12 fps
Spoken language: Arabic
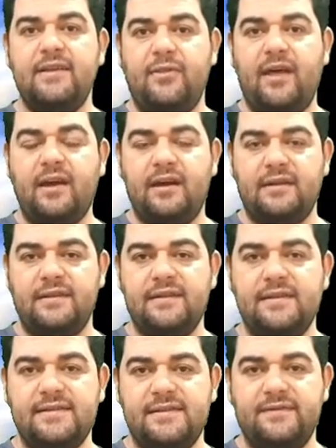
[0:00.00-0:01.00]
ذكرت
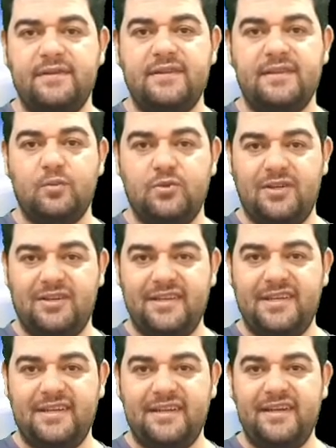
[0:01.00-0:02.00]
صفات
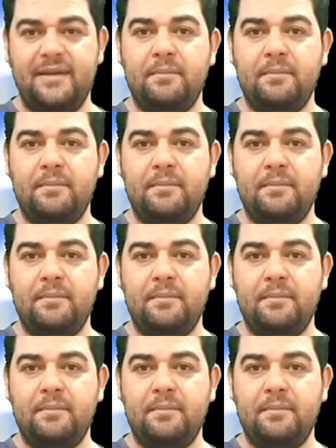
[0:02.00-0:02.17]
المتقين